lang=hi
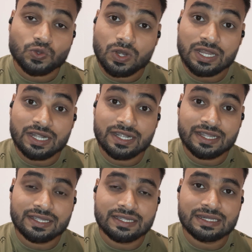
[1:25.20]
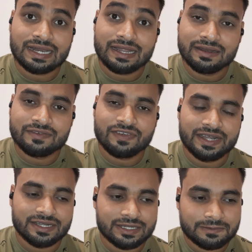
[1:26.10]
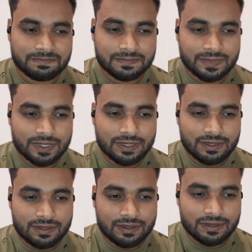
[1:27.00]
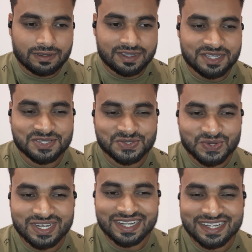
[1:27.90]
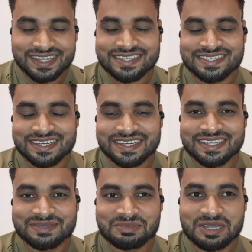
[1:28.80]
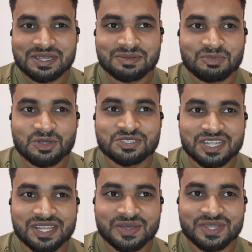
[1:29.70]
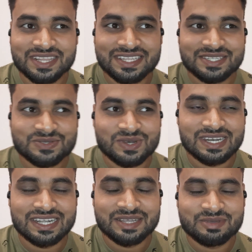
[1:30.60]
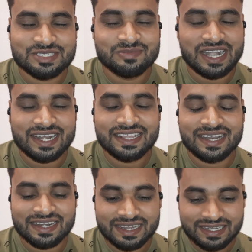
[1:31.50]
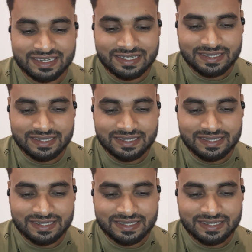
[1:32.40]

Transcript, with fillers: सोलह घंटे की रेगुलर फ्लाइट है सोलह घंटे की जर्नी बहुत ज़्यादा हो जाती है सोलह घंटे बस बैठे रहना है